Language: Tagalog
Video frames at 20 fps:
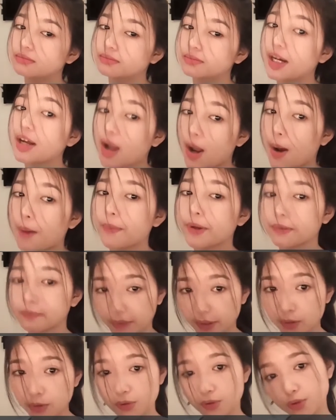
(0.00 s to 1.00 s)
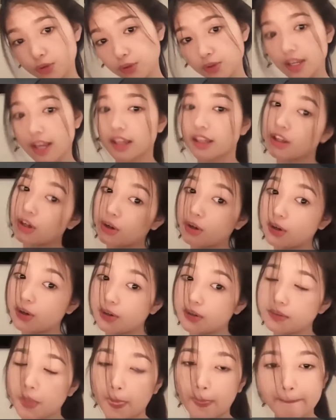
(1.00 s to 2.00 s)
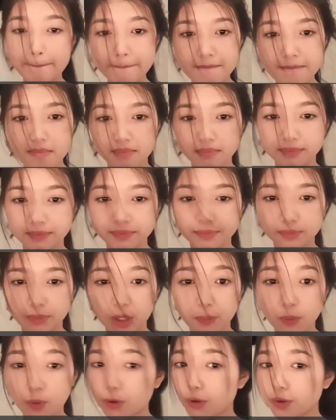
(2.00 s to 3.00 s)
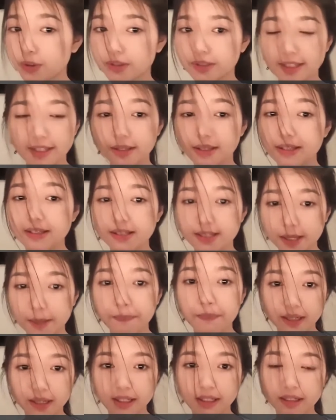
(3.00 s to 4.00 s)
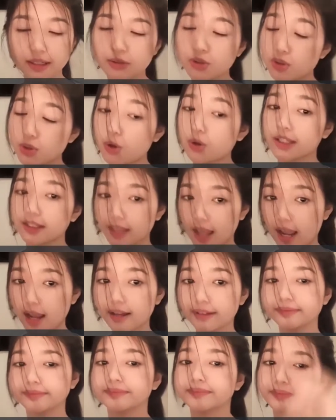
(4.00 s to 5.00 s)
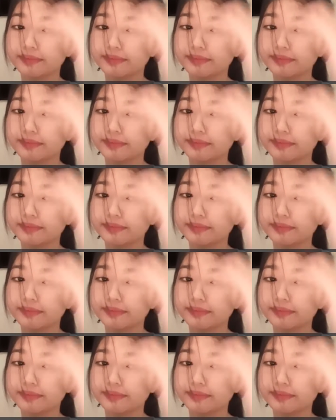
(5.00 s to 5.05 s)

maraming may gusto sa'yo. Huwag mong iisiping gusto kita.